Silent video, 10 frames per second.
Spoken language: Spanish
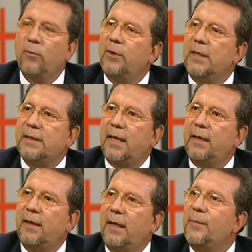utilizar
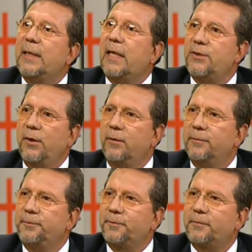en la alimentación.
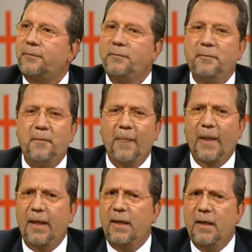Sí.
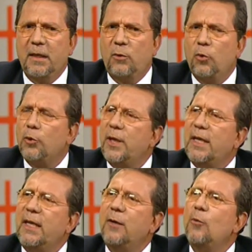Y no
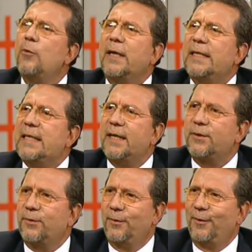tiene ningún
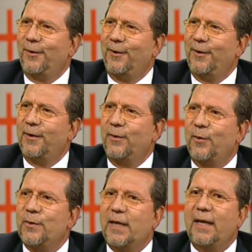rechazo.
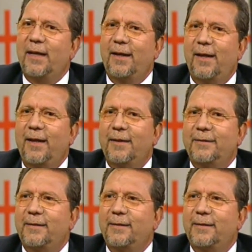Entonces, la, Es un